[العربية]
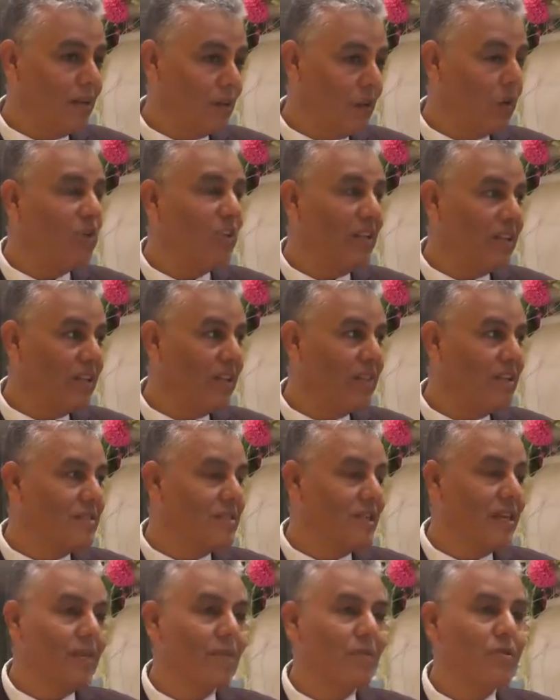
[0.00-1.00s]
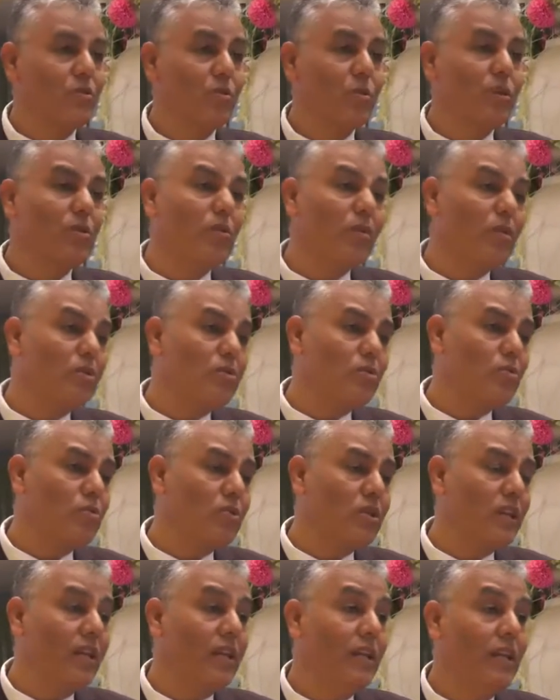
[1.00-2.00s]
او تحت نظر المسؤولين
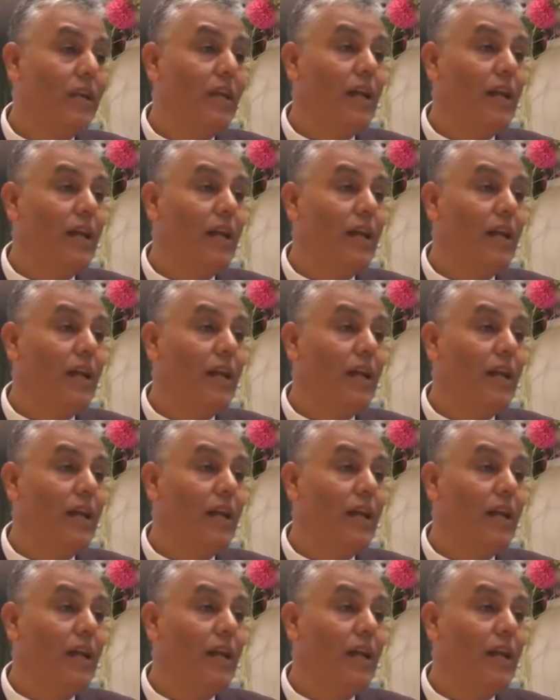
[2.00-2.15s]
وخصوصا